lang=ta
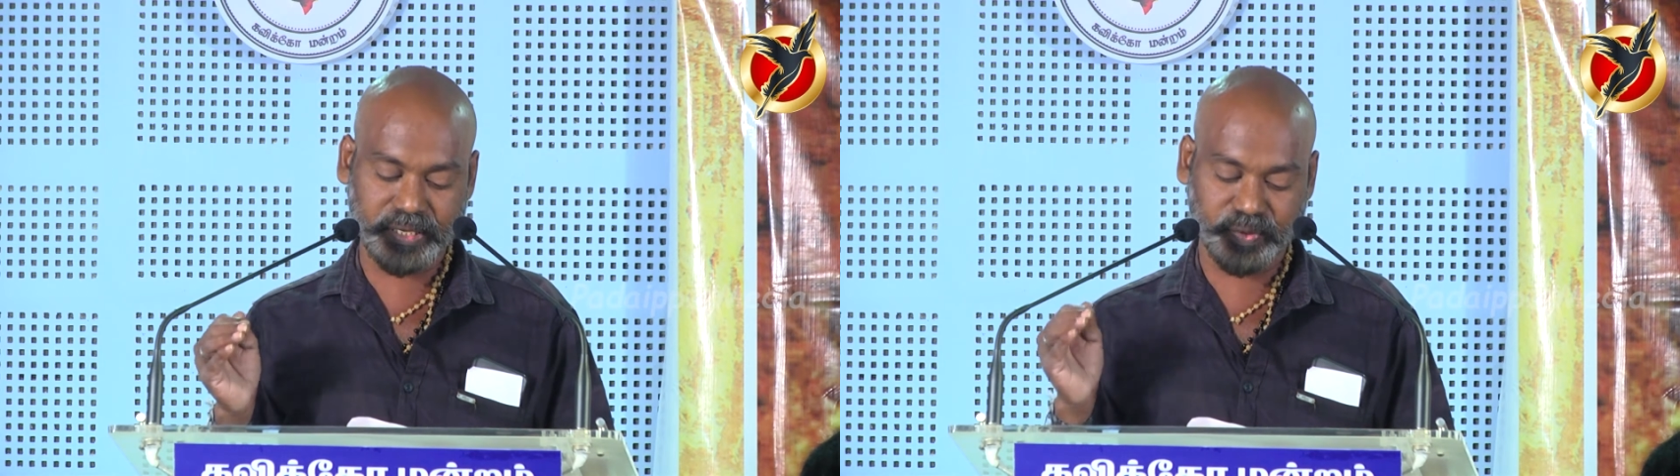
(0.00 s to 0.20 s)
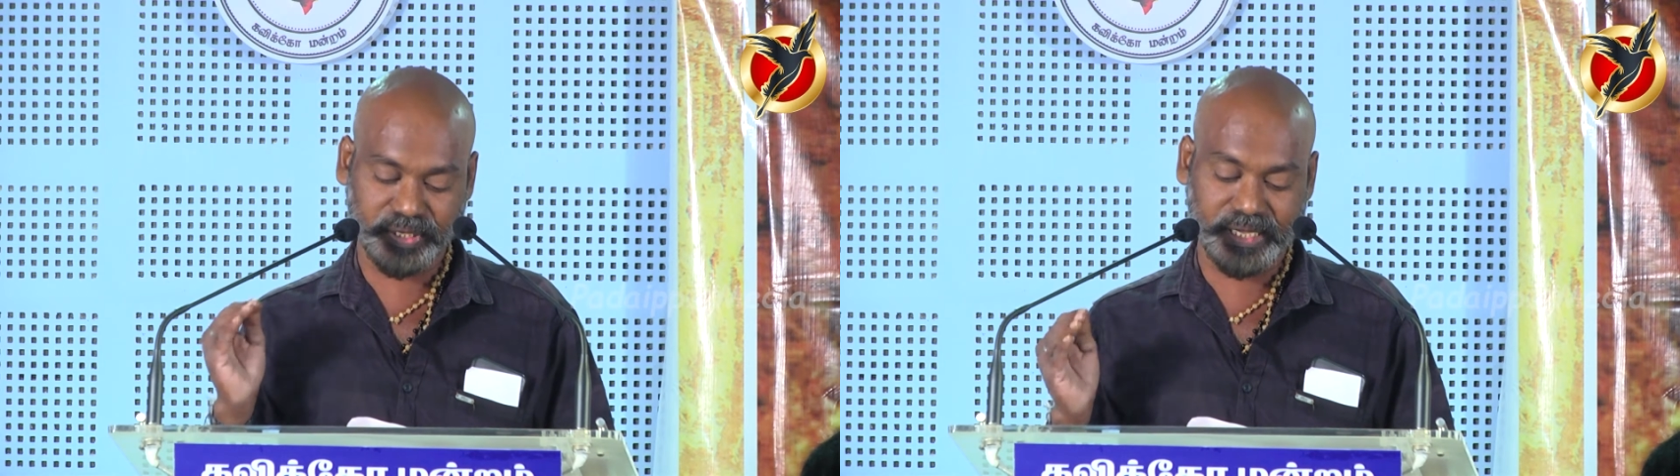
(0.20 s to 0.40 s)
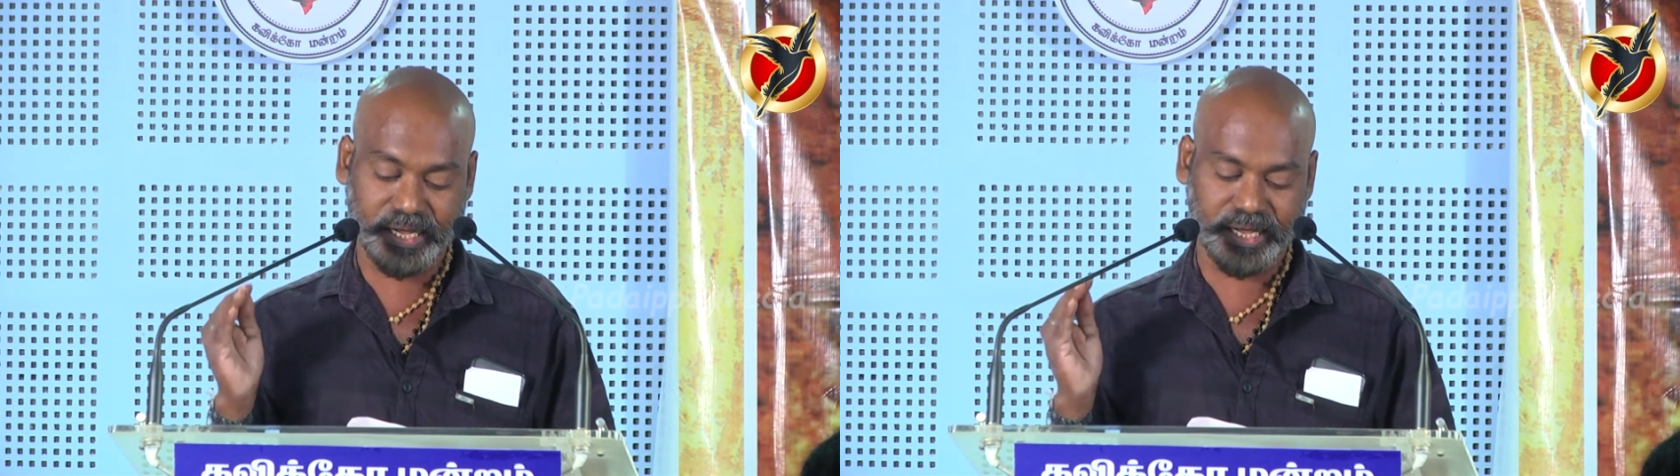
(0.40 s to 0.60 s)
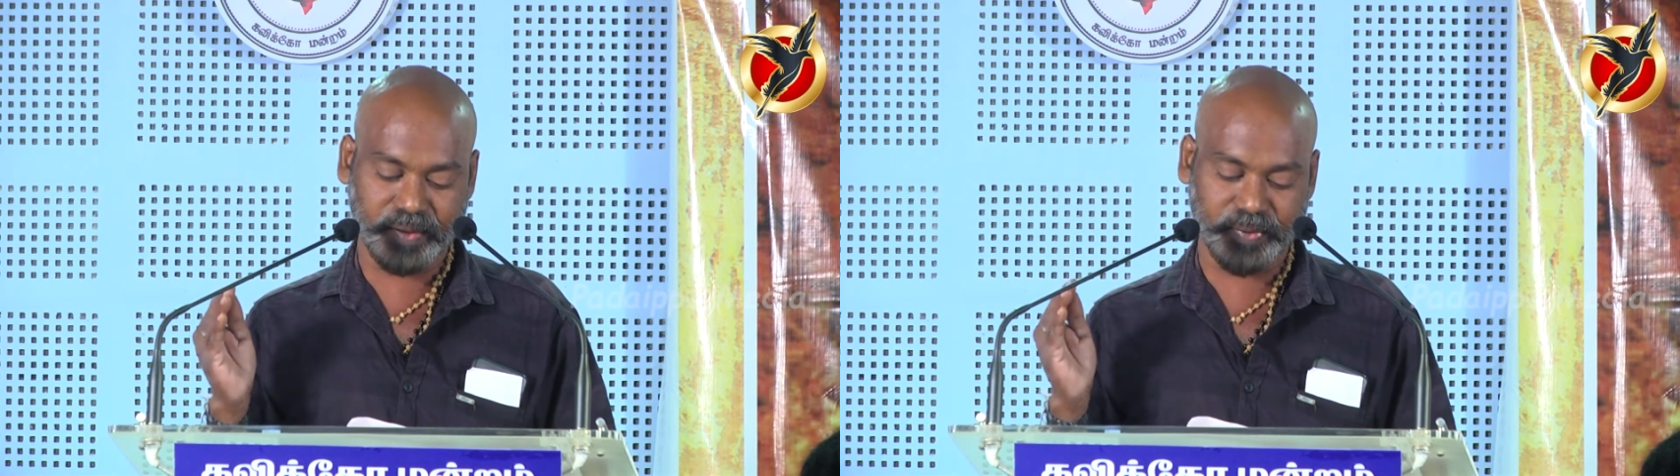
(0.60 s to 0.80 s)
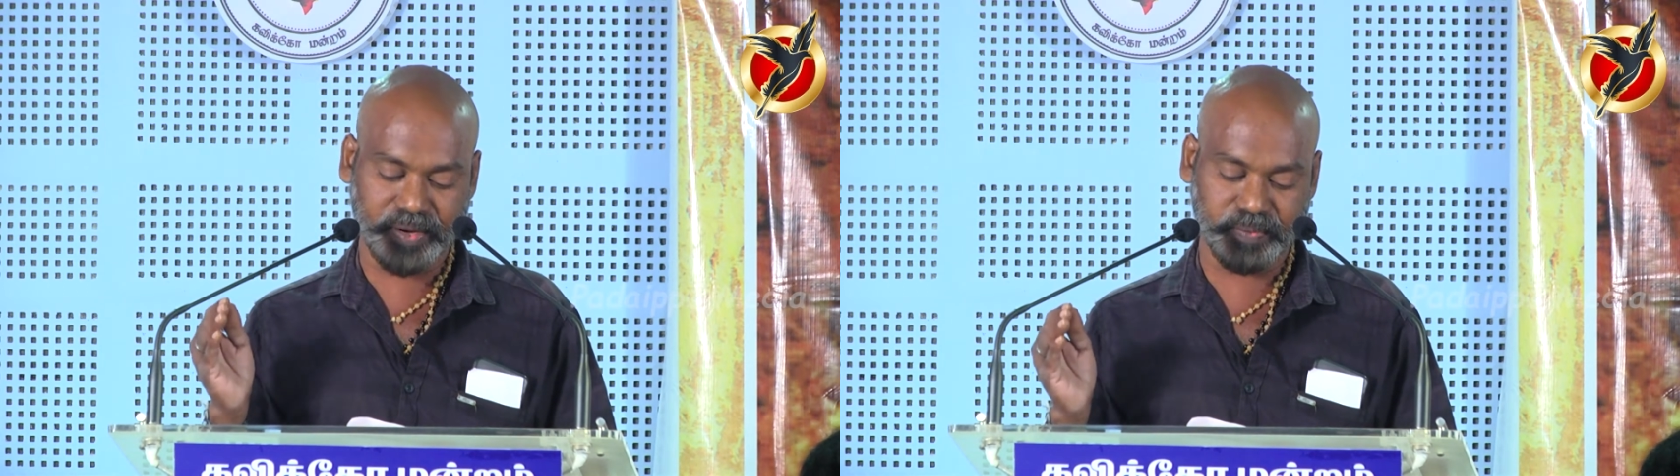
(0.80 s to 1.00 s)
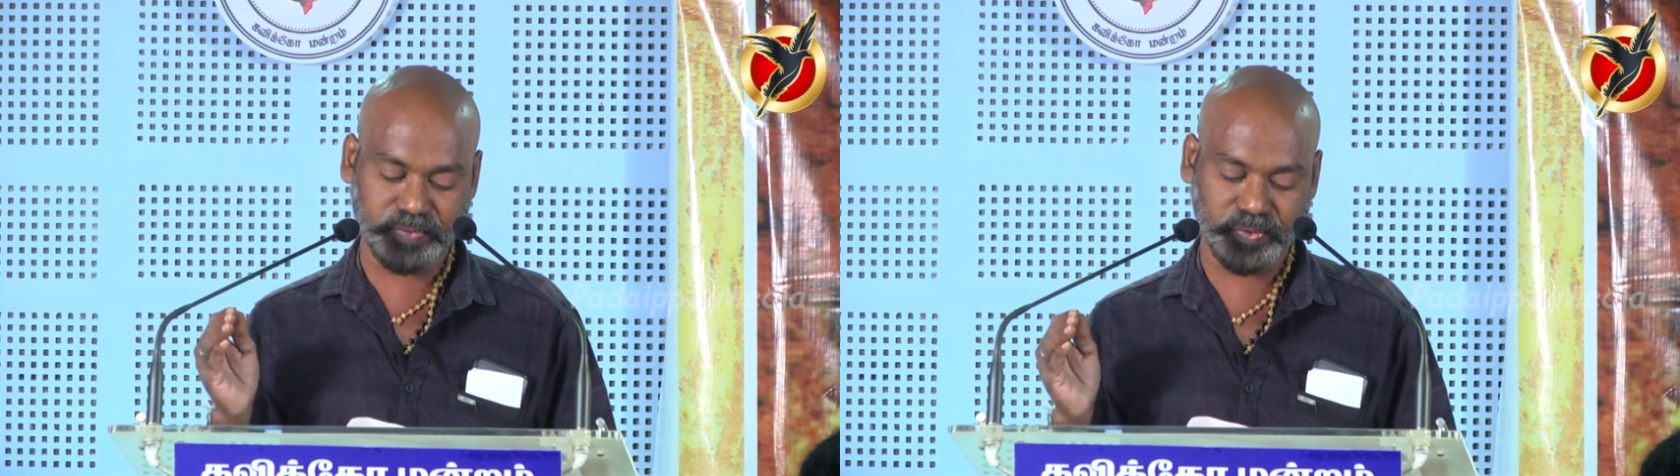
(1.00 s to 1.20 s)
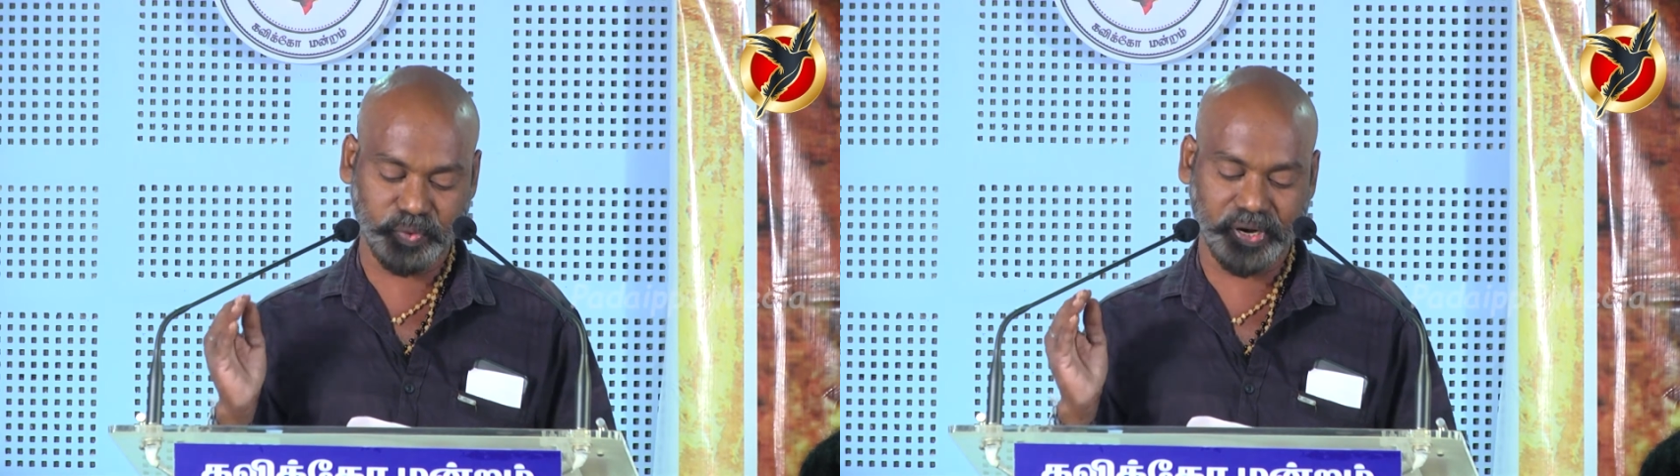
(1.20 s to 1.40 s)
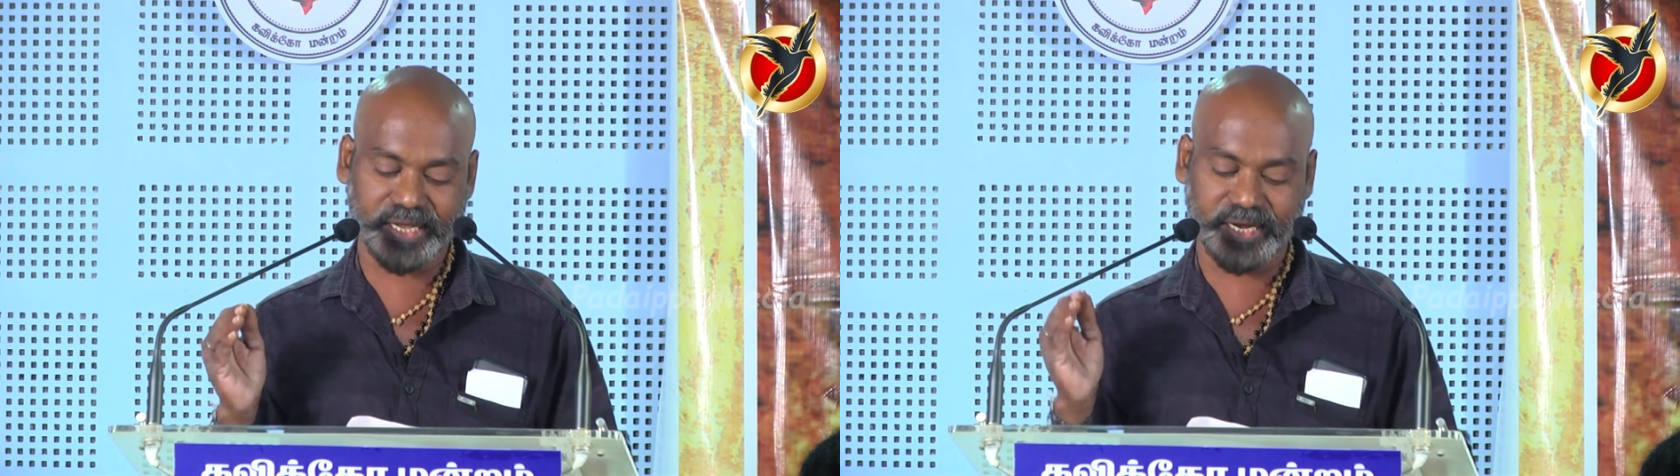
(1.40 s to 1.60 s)
கொஞ்ச நேரமேனும்
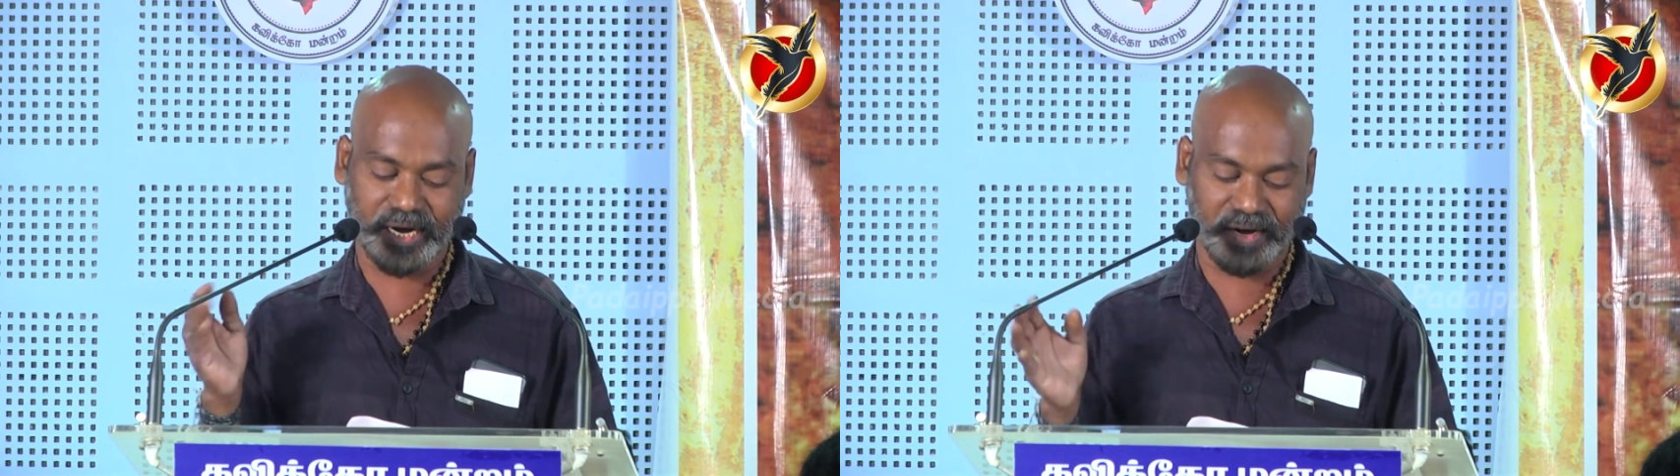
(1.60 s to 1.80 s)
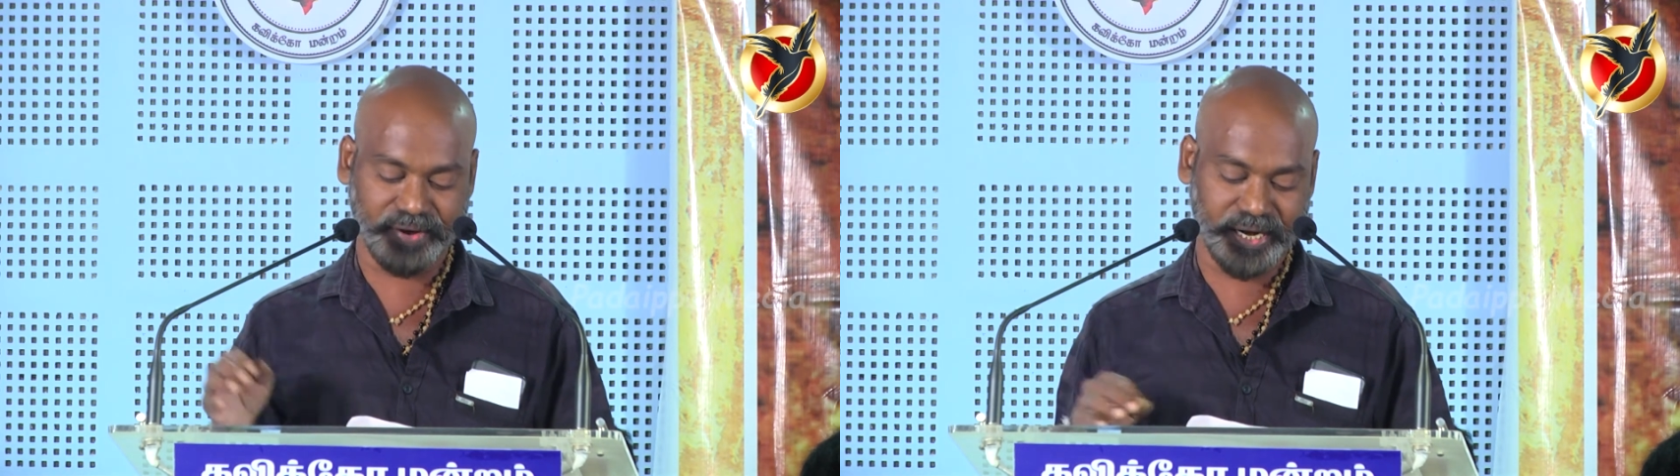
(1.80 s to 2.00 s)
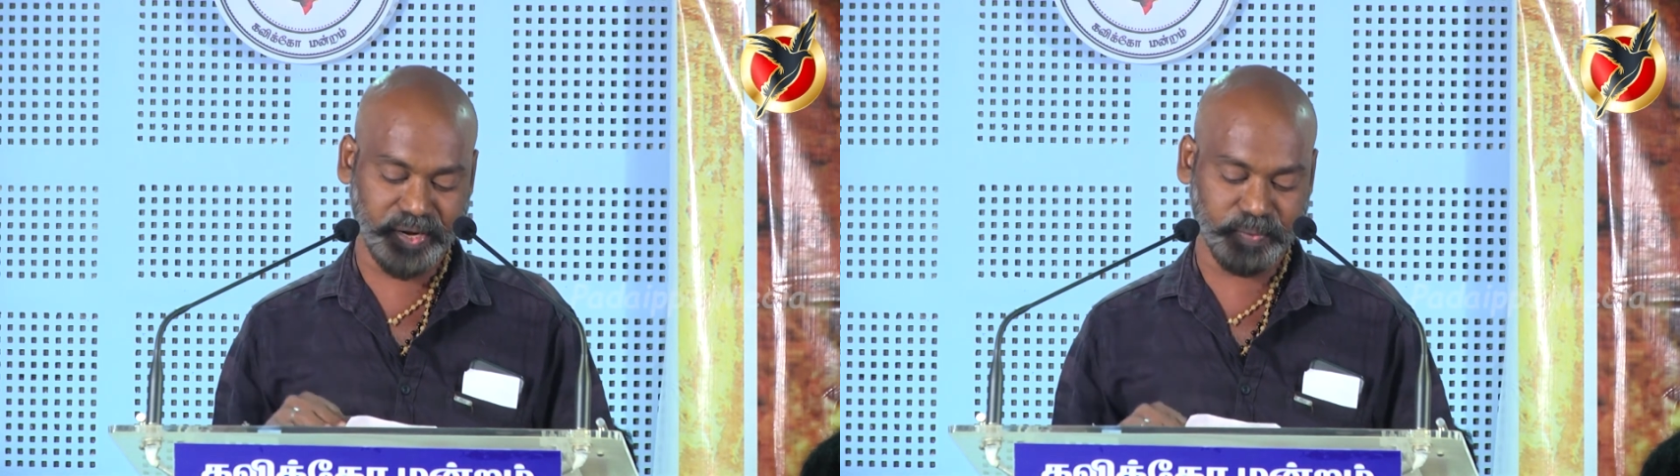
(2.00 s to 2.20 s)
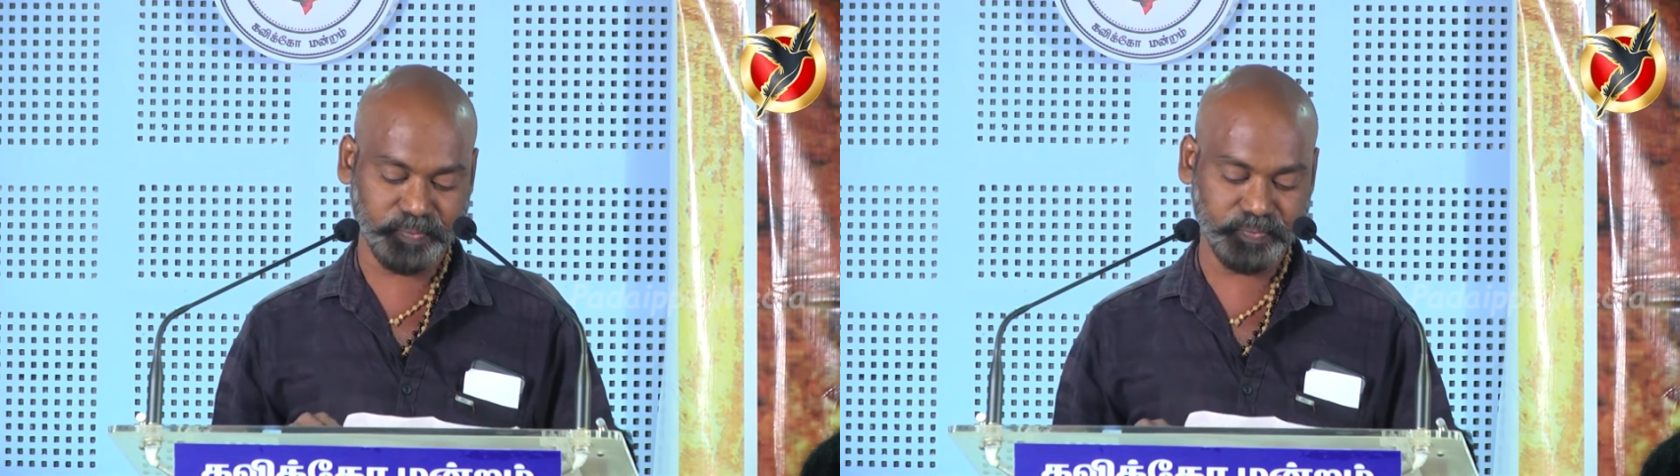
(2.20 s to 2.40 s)
உறங்கி எழ வேண்டும்